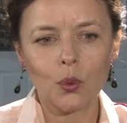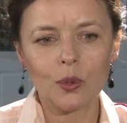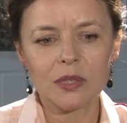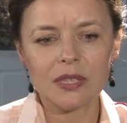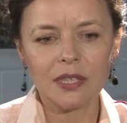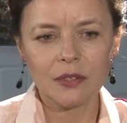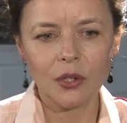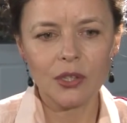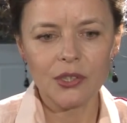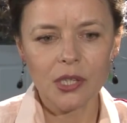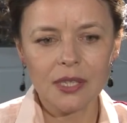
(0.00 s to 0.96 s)
Und in
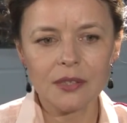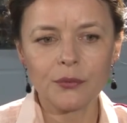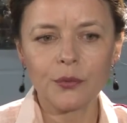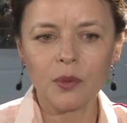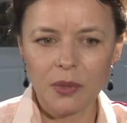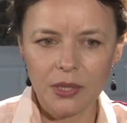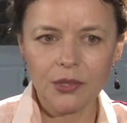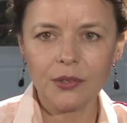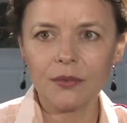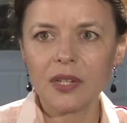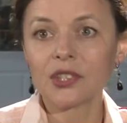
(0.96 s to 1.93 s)
Deutschland für
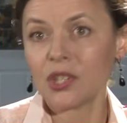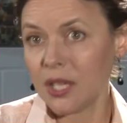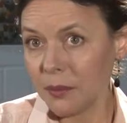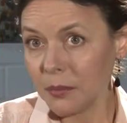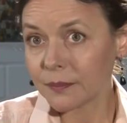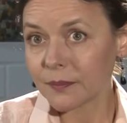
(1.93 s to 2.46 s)
mich war schlimm.